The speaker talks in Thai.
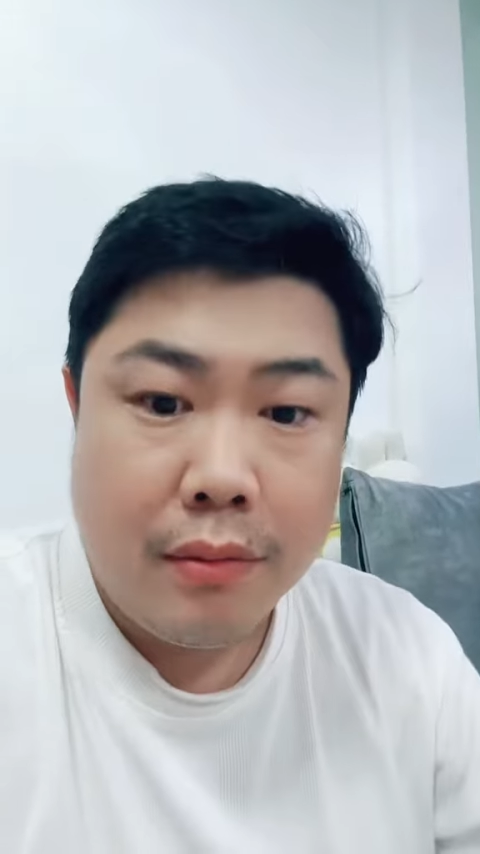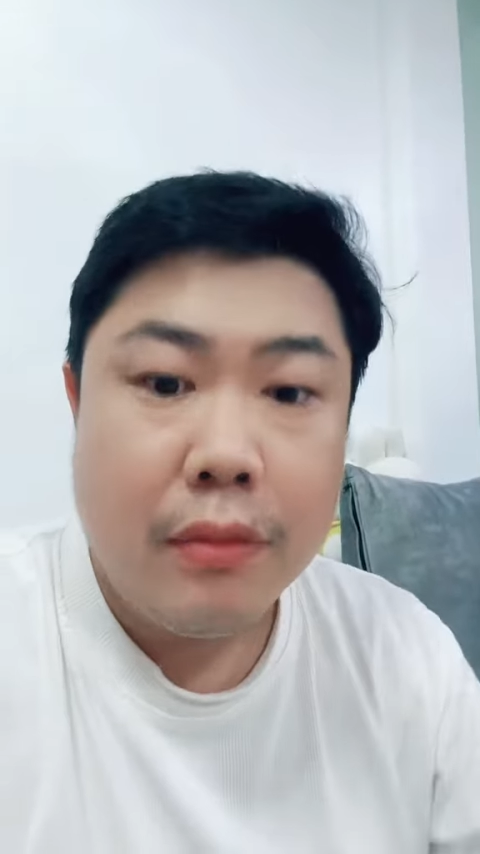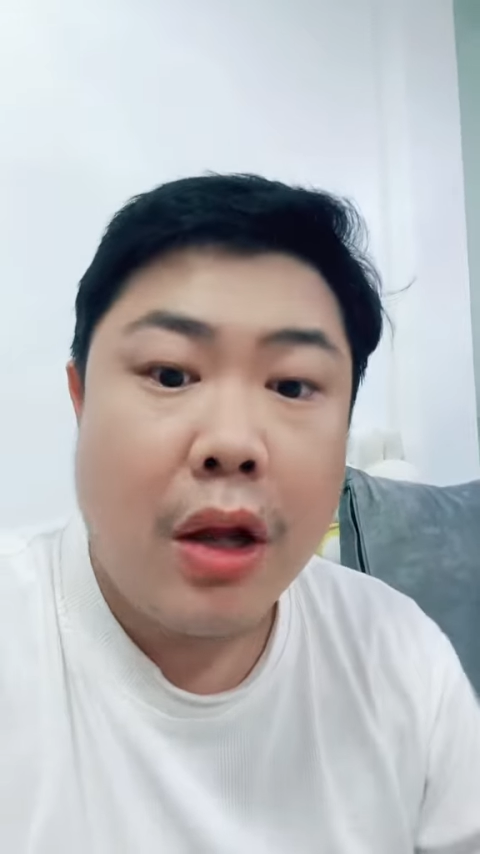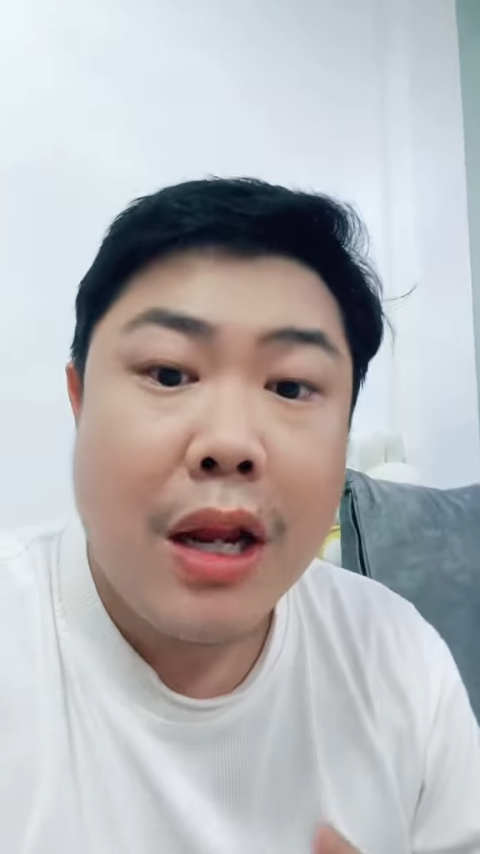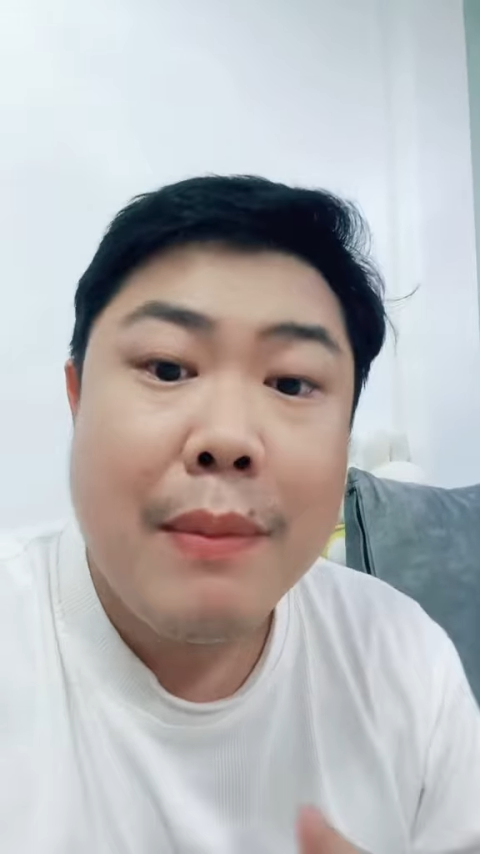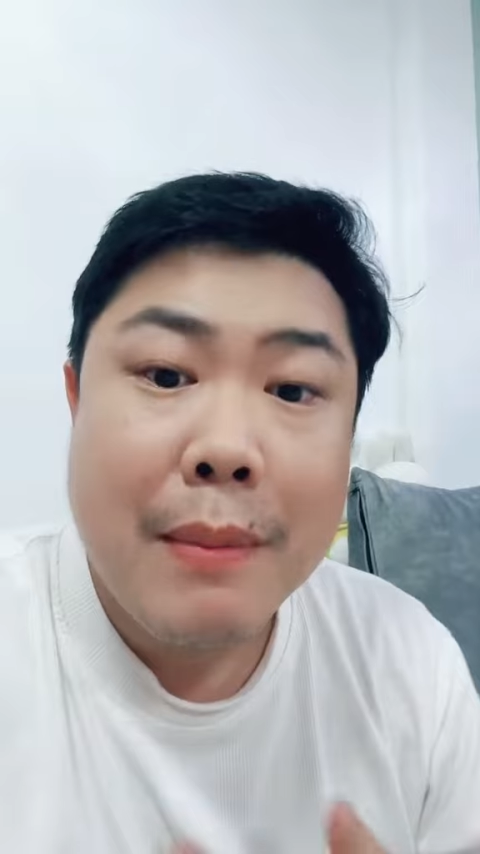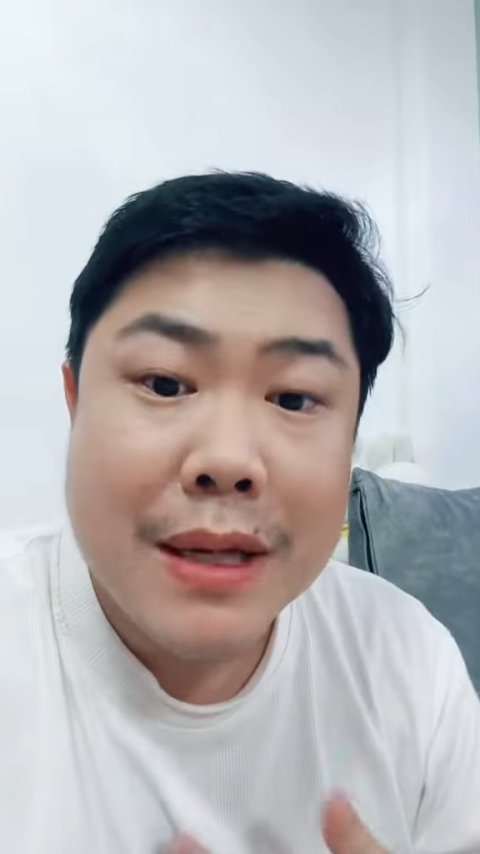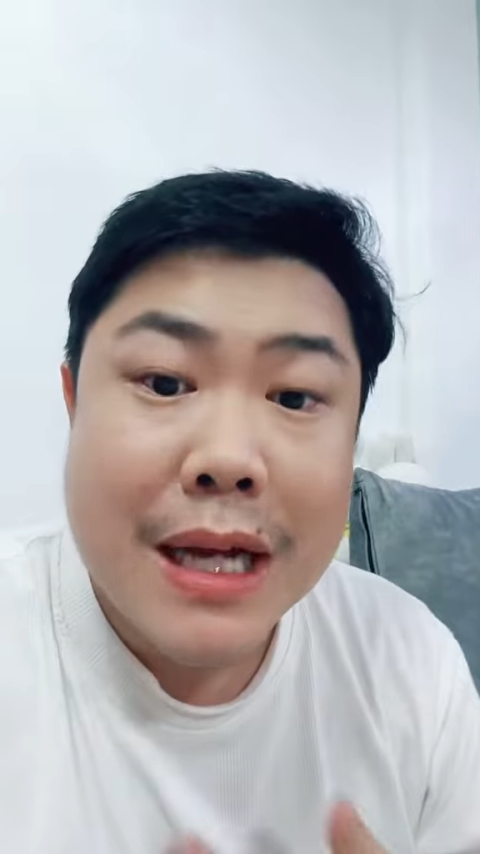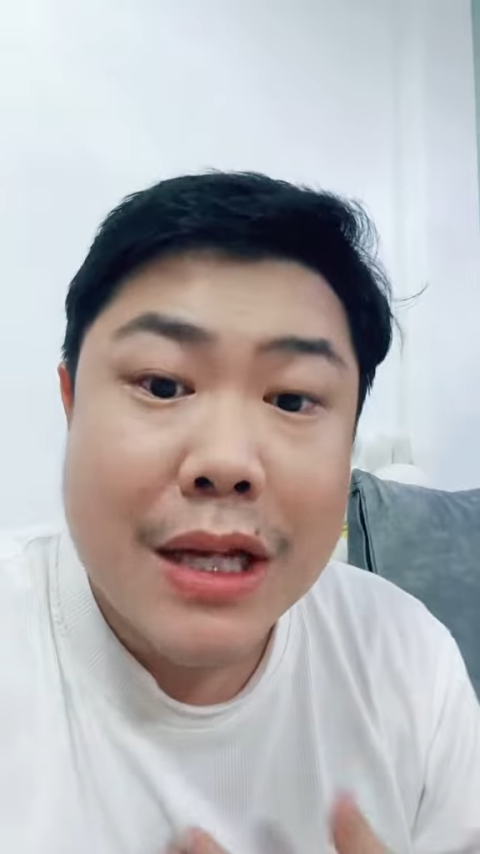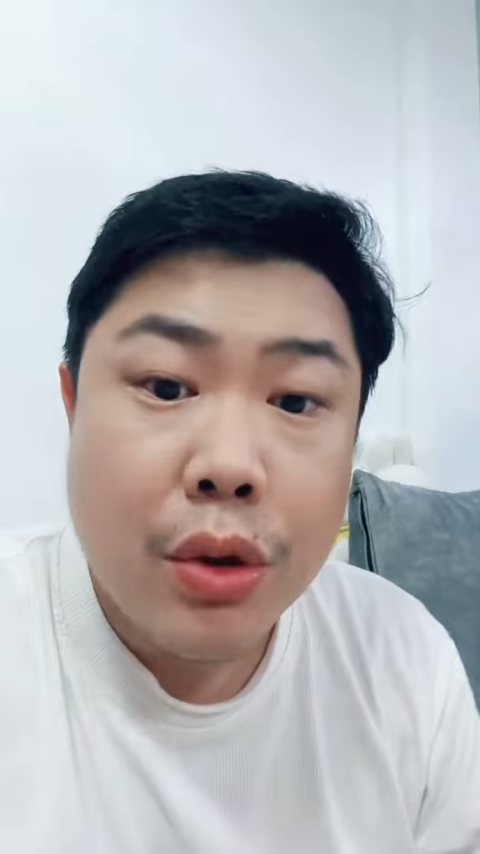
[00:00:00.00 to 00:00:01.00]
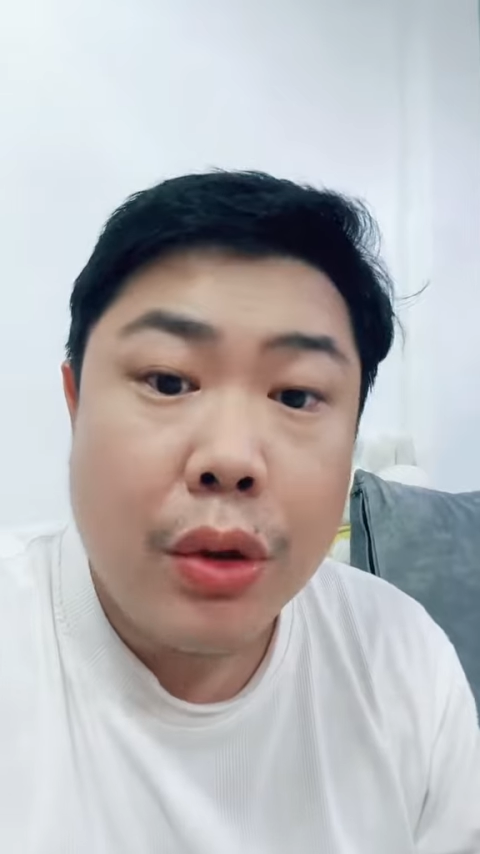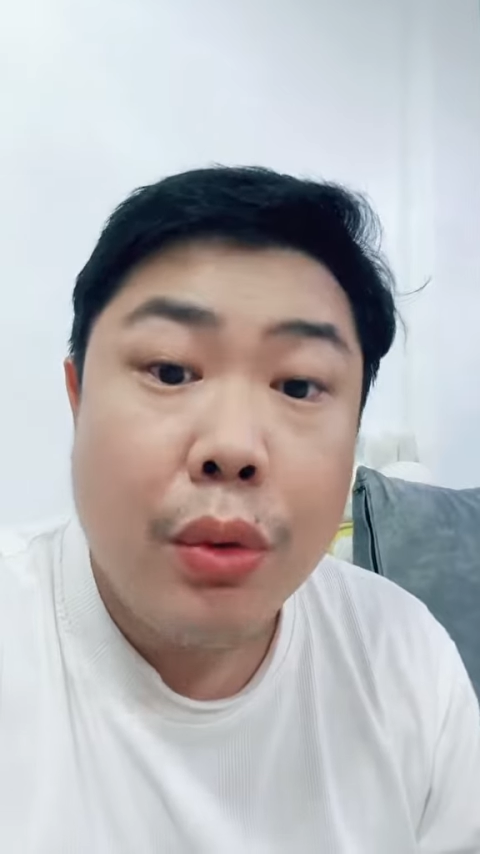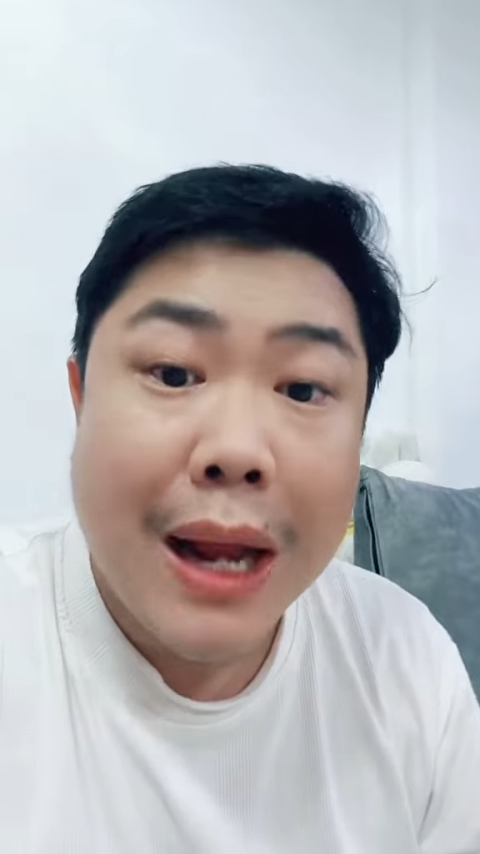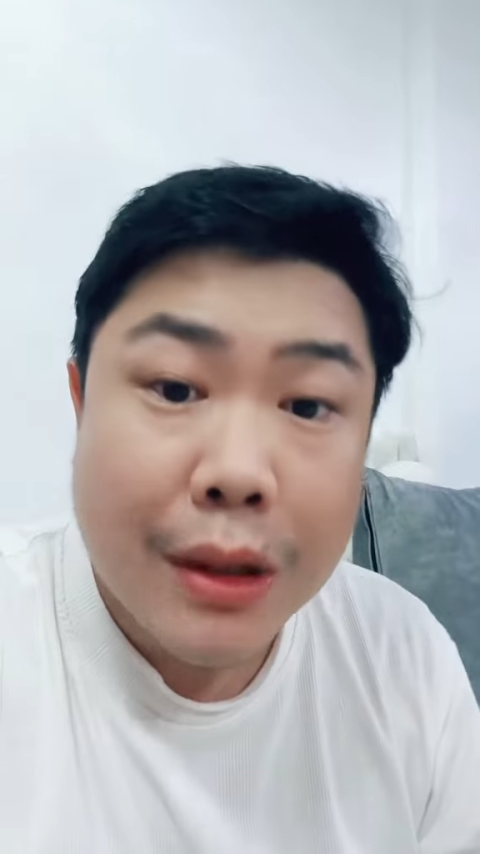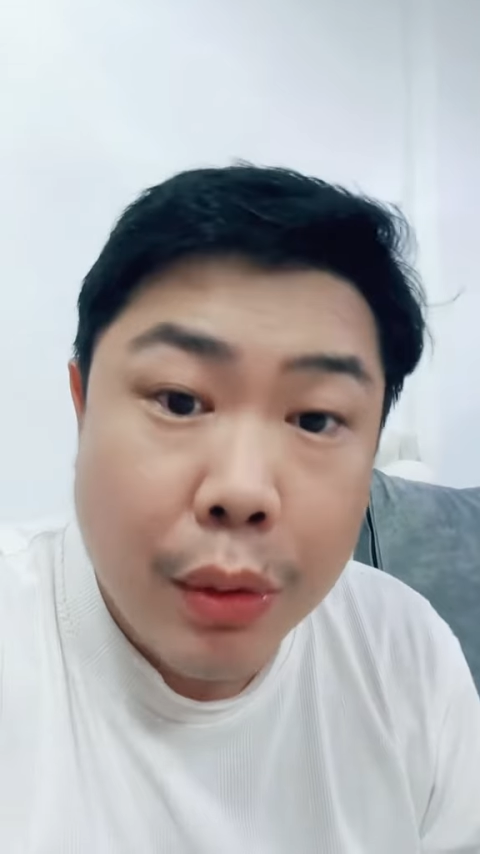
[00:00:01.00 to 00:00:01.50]
ตอนนี้เป็นประชาชนดู
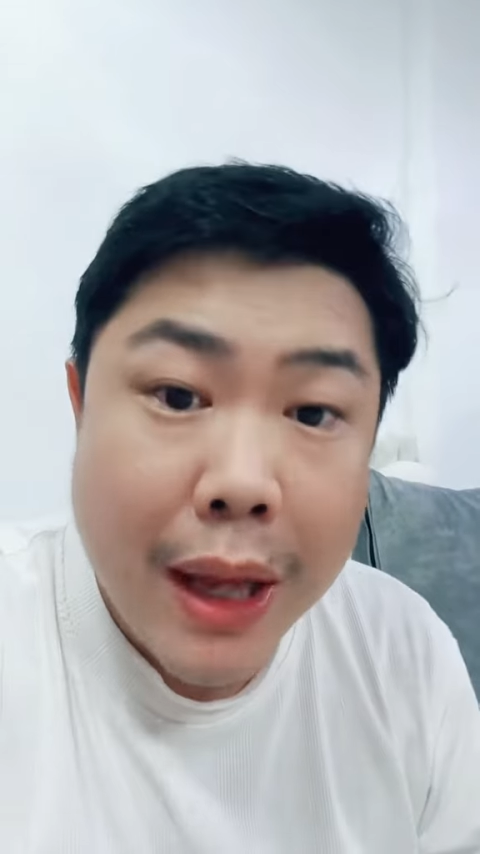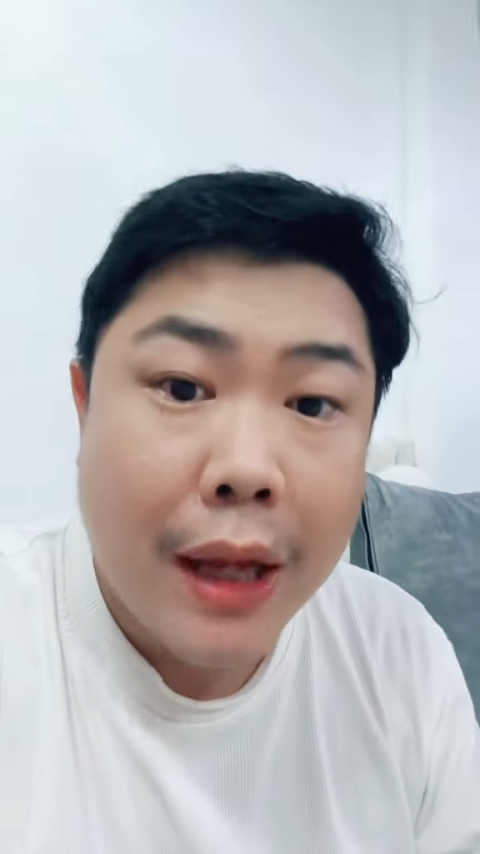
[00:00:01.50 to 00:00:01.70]
แลตัวเอง